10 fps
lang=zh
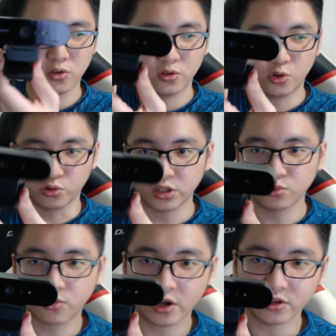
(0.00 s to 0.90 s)
六千
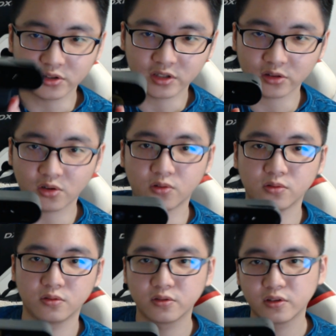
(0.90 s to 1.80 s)
多块的摄像头
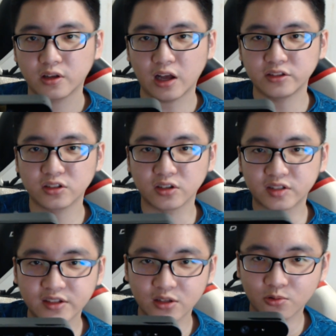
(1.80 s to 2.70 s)
和这个
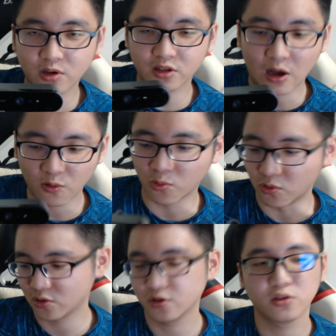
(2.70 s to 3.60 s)
三千多块的老货
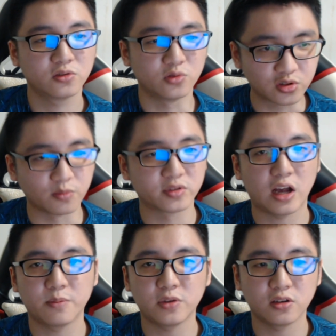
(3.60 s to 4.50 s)
有什么
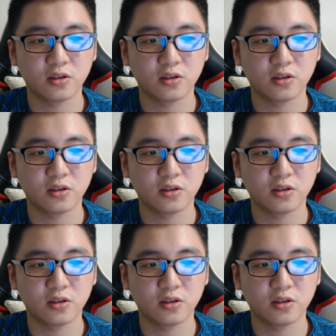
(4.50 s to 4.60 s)
差别。